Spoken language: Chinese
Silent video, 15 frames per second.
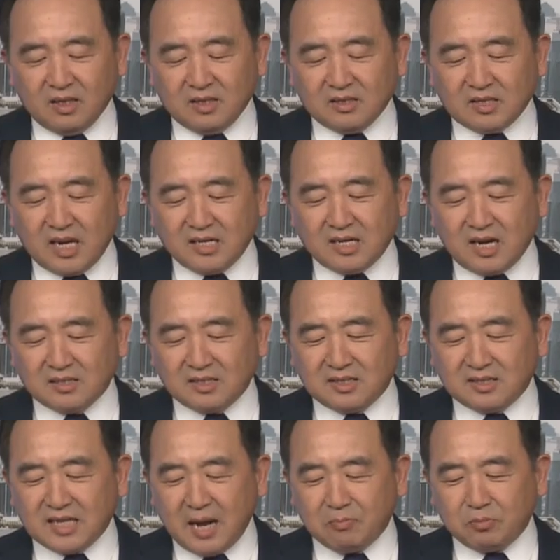在场
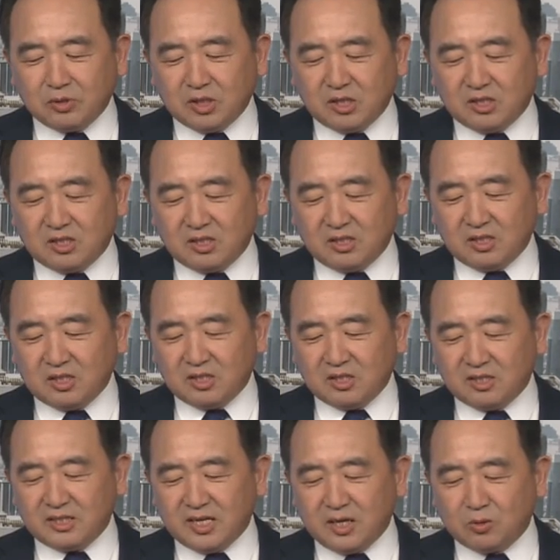警察不制止
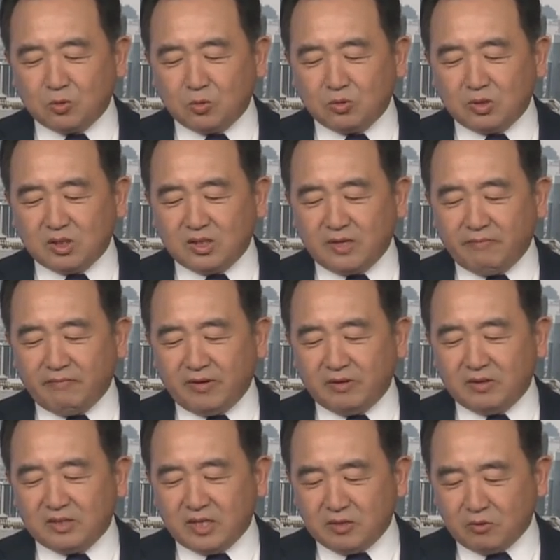涉嫌公职人员
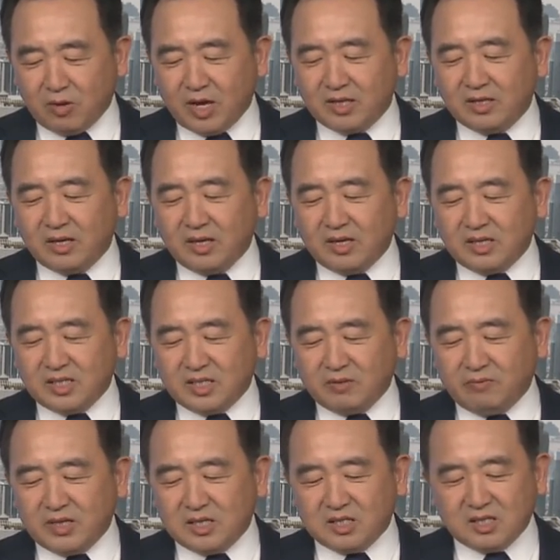人员
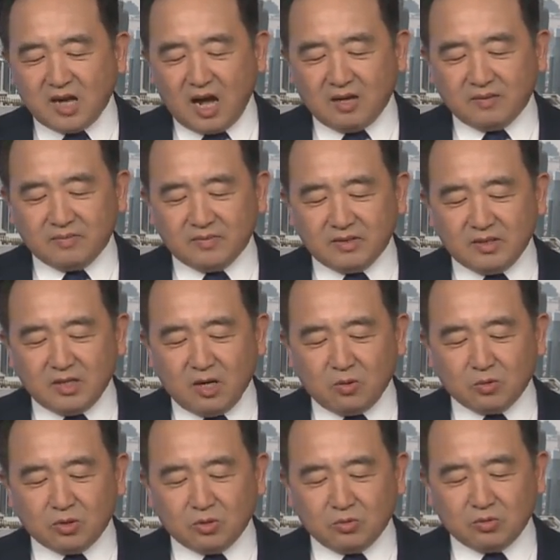行为失当，
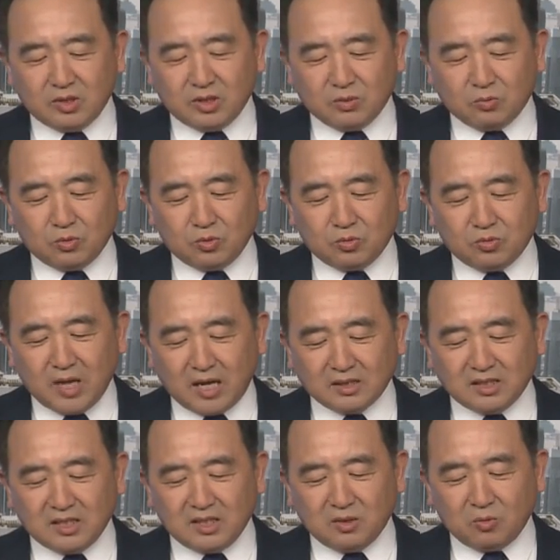要求警务处长
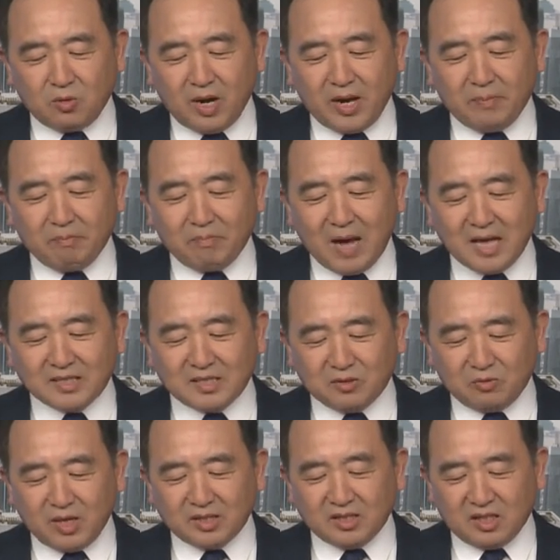尽快把
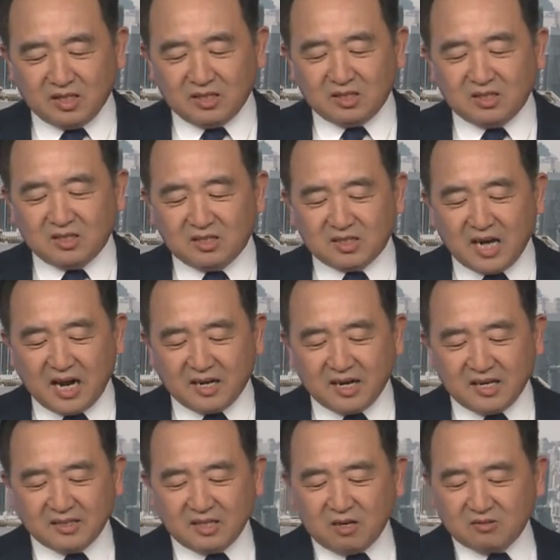警员停职，展
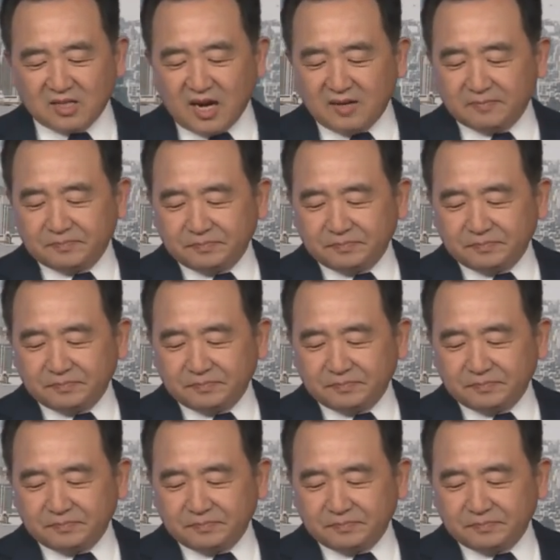开调查。